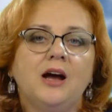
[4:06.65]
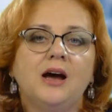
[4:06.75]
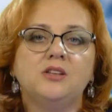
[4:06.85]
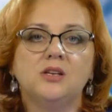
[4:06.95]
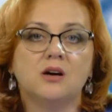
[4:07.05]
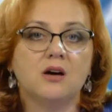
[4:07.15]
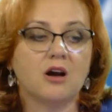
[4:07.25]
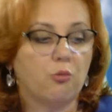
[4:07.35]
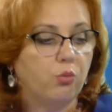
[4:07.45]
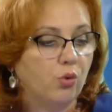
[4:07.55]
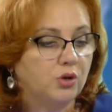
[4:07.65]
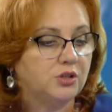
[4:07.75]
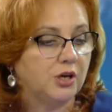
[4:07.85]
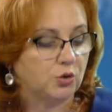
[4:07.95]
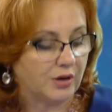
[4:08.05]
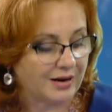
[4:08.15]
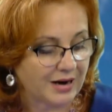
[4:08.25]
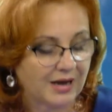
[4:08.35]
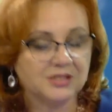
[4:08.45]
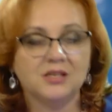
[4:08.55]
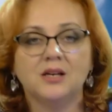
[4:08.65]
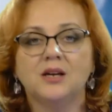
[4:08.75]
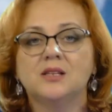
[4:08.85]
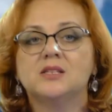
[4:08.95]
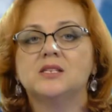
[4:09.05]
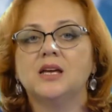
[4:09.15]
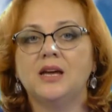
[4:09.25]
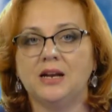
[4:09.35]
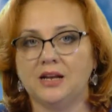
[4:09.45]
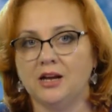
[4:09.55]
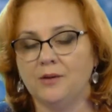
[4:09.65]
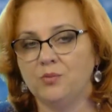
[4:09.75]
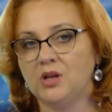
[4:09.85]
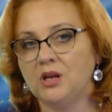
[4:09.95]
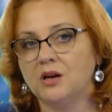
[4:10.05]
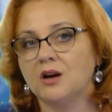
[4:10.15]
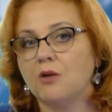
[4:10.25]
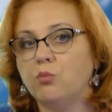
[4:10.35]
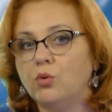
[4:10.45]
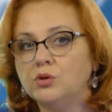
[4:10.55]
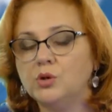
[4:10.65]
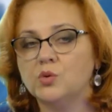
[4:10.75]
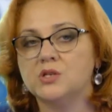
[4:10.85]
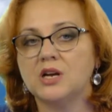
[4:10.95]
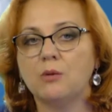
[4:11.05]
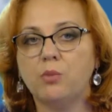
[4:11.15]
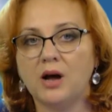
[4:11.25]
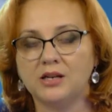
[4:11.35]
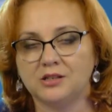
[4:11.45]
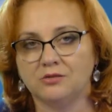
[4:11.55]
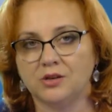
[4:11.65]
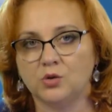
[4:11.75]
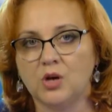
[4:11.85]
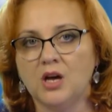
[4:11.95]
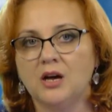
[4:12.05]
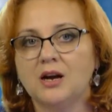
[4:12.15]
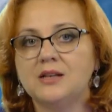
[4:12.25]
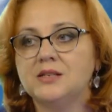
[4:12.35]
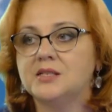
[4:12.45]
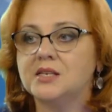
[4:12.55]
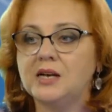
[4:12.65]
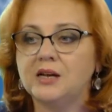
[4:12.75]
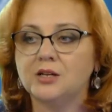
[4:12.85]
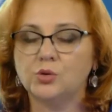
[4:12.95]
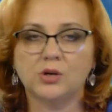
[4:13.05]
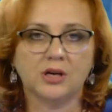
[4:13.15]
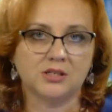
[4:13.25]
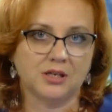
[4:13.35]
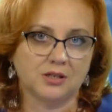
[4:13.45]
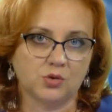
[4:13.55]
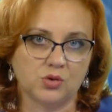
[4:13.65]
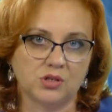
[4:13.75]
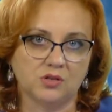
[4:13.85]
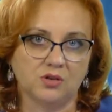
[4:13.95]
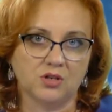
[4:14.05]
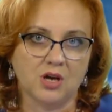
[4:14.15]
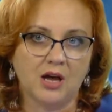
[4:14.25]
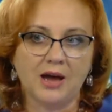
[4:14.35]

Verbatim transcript: они работают ради цели и работают, зарабатывают ради целей, которые хотят осуществить.